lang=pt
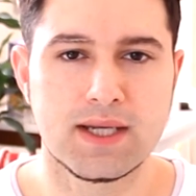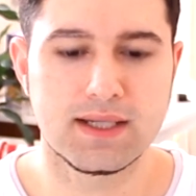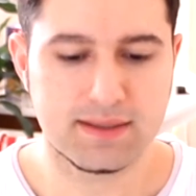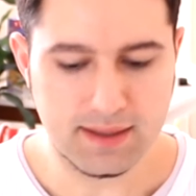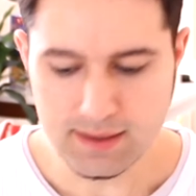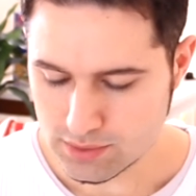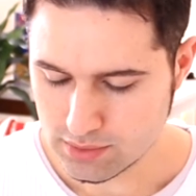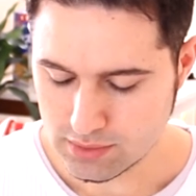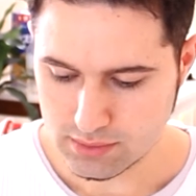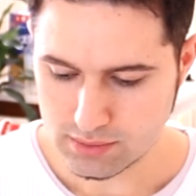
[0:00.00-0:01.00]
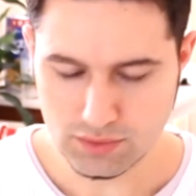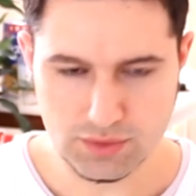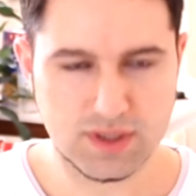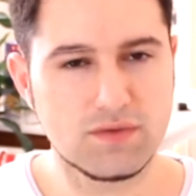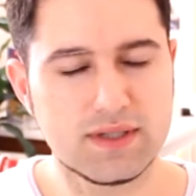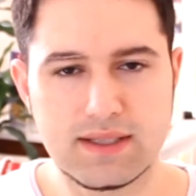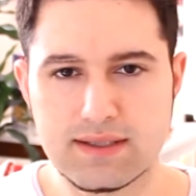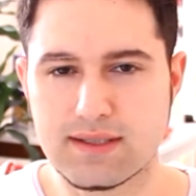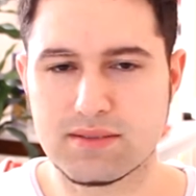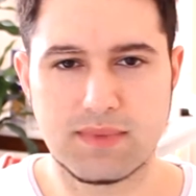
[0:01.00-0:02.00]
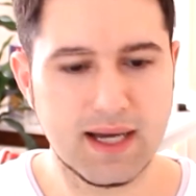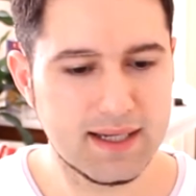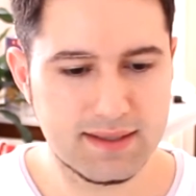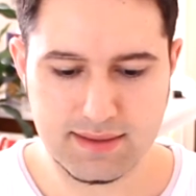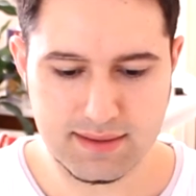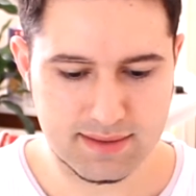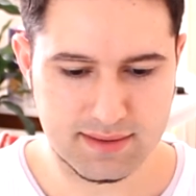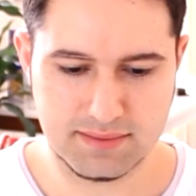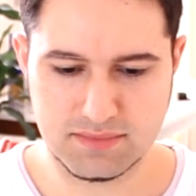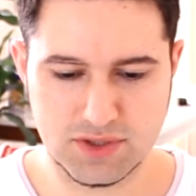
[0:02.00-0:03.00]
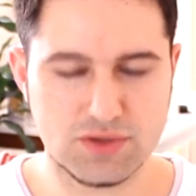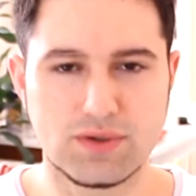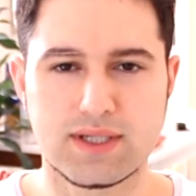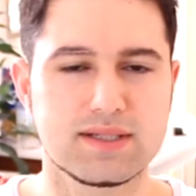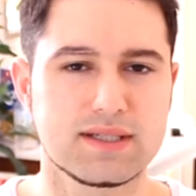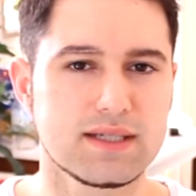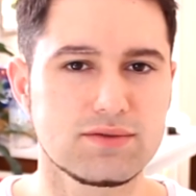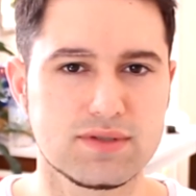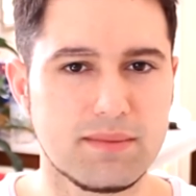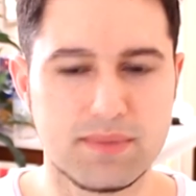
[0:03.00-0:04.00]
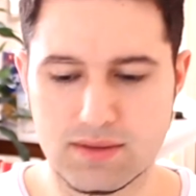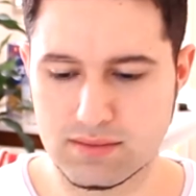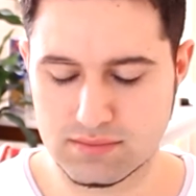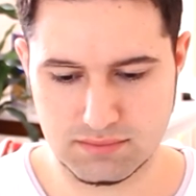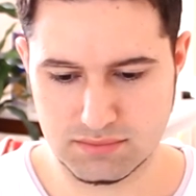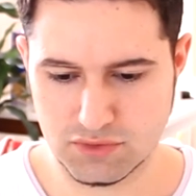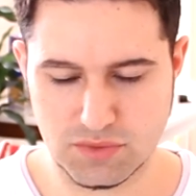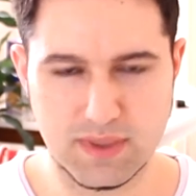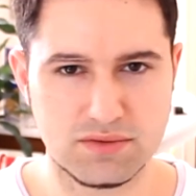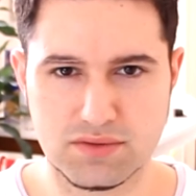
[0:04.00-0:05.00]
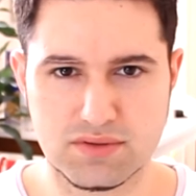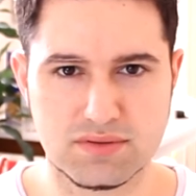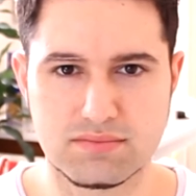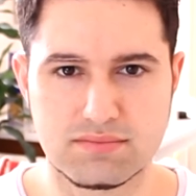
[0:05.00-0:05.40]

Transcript: Tanto os calvinistas mais desconhecidos, sabe, os menos